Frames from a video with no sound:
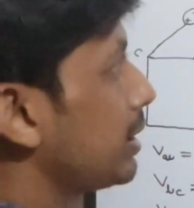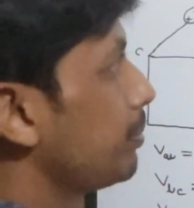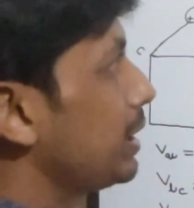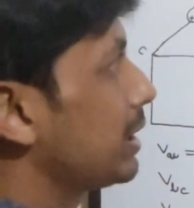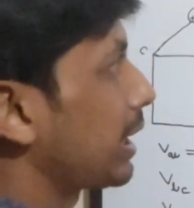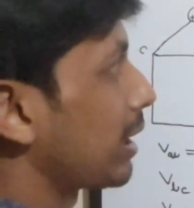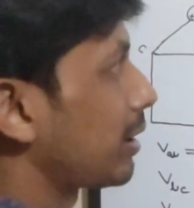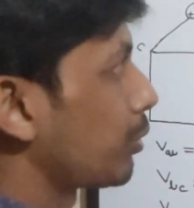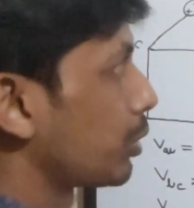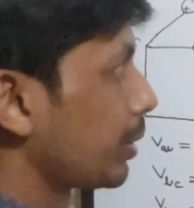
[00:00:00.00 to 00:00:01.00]
সিম্পলি যে
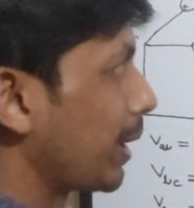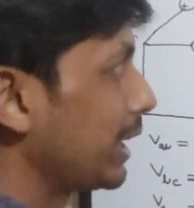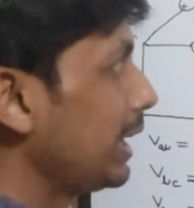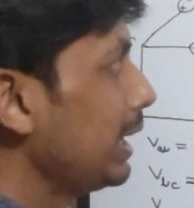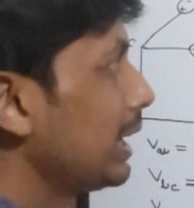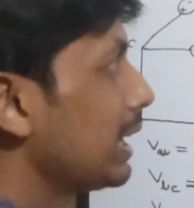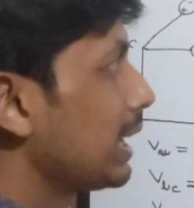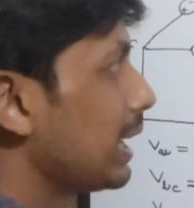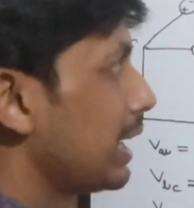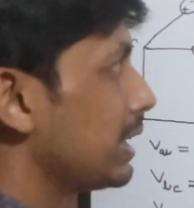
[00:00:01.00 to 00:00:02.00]
কাজটা করতে পারি
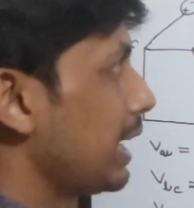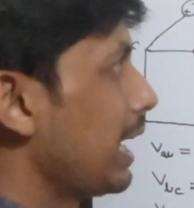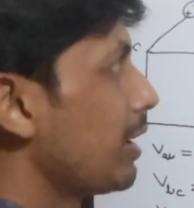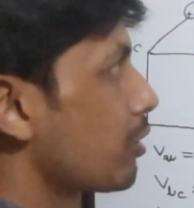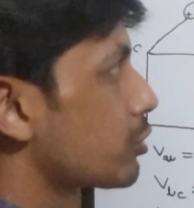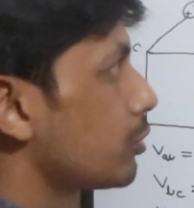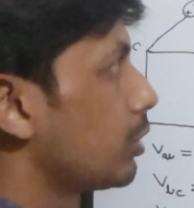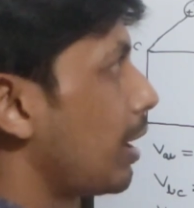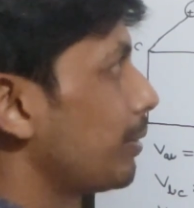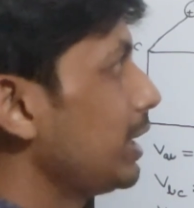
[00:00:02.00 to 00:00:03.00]
এই যে এই
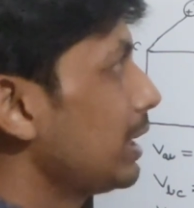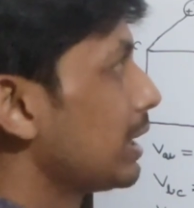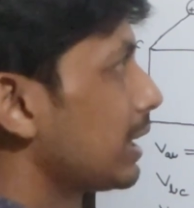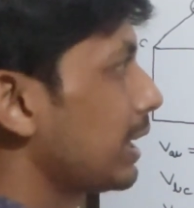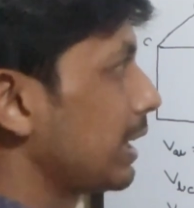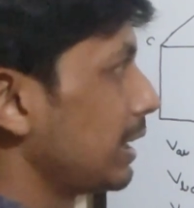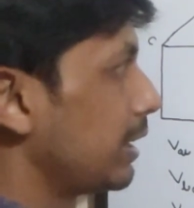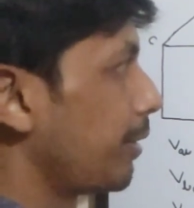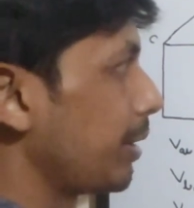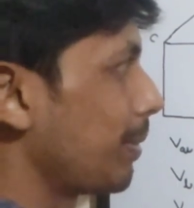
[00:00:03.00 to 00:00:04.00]
অংশগুলো আমি কেটে
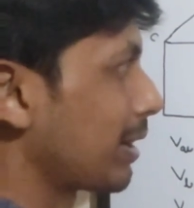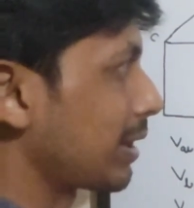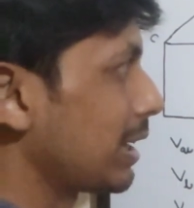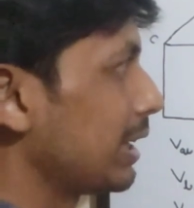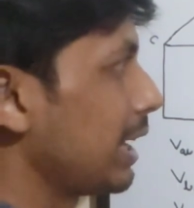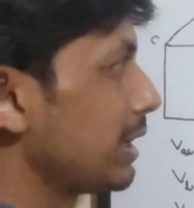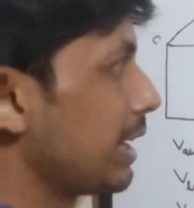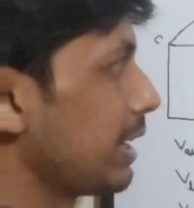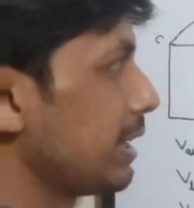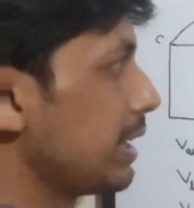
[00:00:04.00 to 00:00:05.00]
দিতে পারি মাঝখানের এই যে
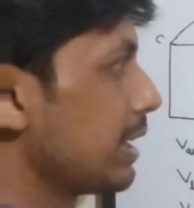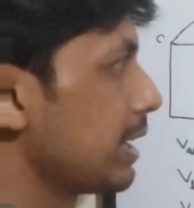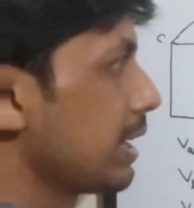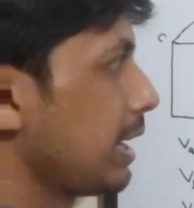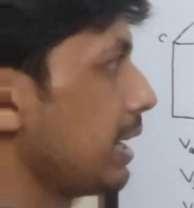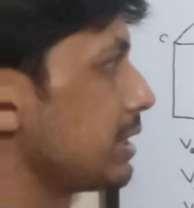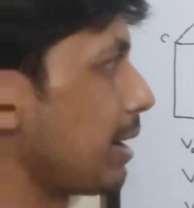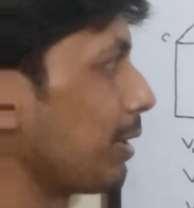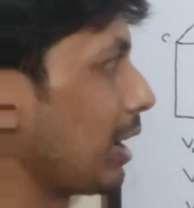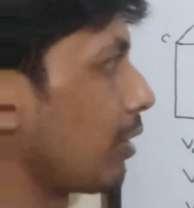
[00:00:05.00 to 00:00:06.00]
এই এই
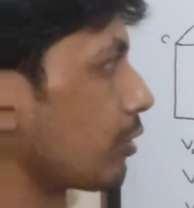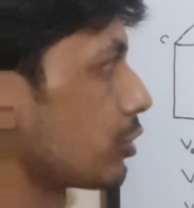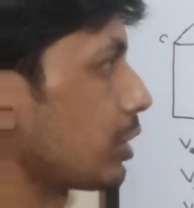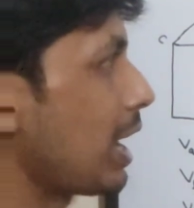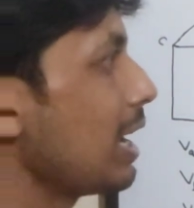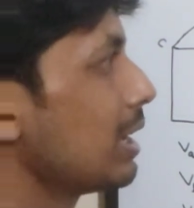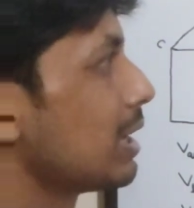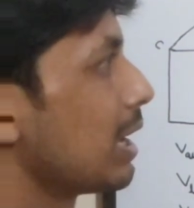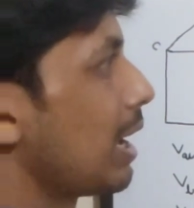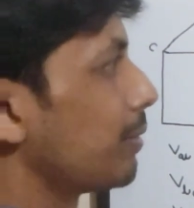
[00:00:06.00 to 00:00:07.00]
ঝামেলার অংশটা
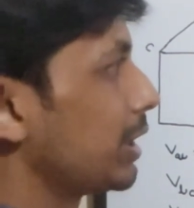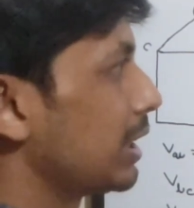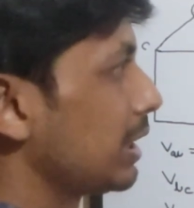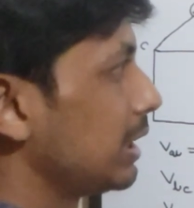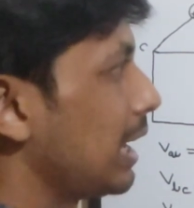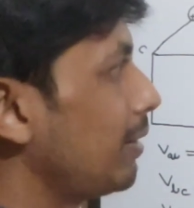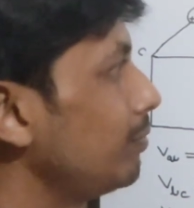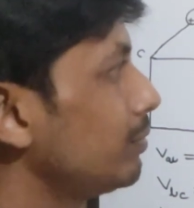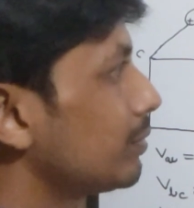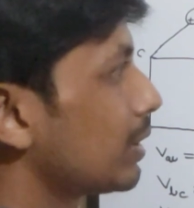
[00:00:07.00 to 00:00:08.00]
আমি কেটে দিলাম
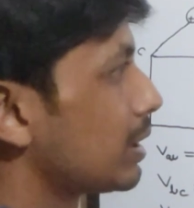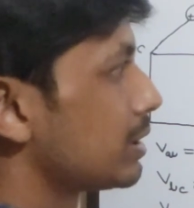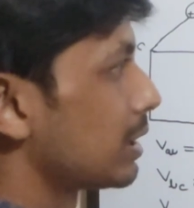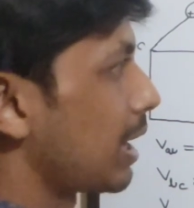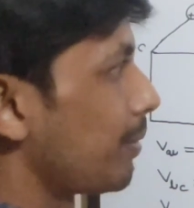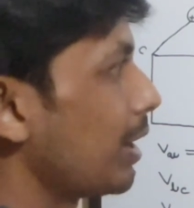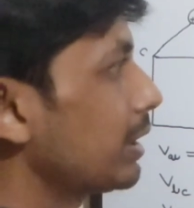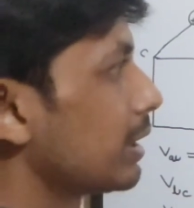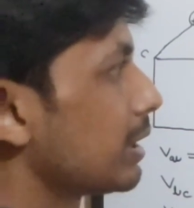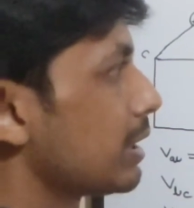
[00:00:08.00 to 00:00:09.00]
যেটা আমার
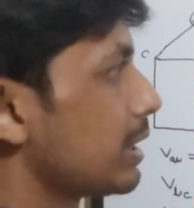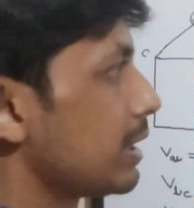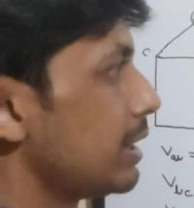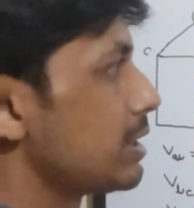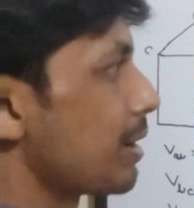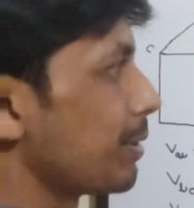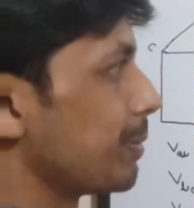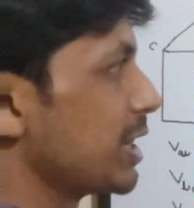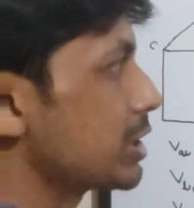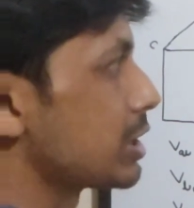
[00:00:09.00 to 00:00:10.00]
হিসাবে
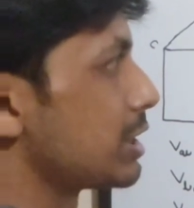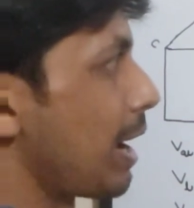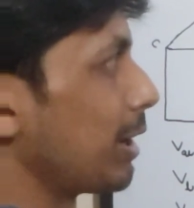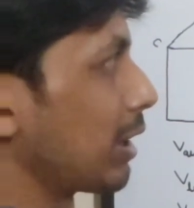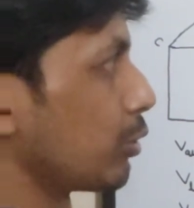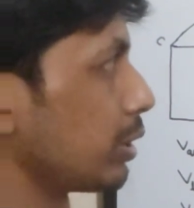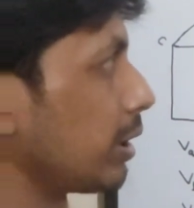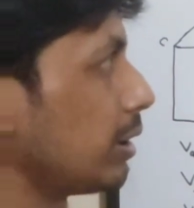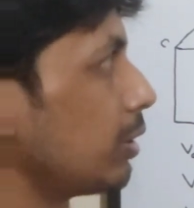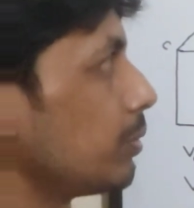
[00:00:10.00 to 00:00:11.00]
বেশ ঝামেলা
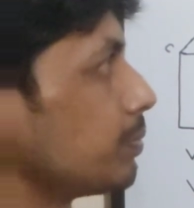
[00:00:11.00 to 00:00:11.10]
করতেছিল